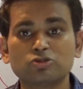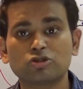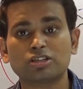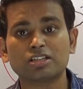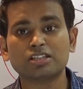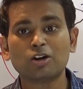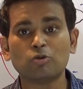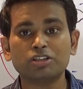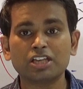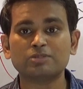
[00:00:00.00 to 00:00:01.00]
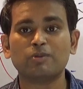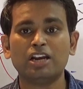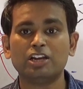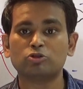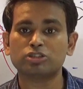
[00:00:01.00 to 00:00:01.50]
स्वतंत्रता कोई देश
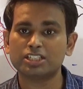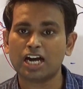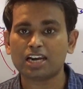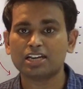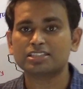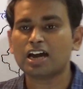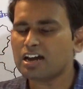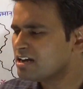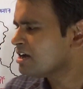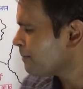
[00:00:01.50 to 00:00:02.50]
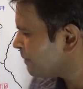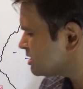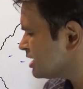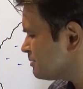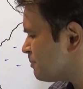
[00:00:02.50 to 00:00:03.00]
मानने को तैयार नहीं था
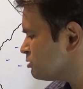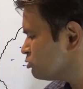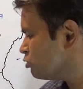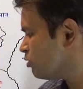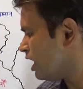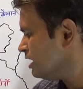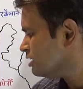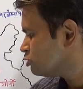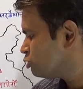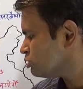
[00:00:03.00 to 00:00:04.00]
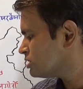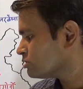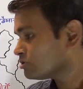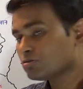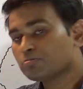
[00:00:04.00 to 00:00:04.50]
बस यहीं पर युद्ध हुआ दो
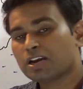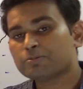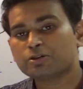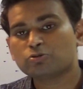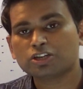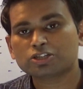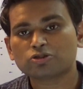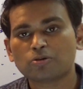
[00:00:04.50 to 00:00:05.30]
मतलब कि उन्नीस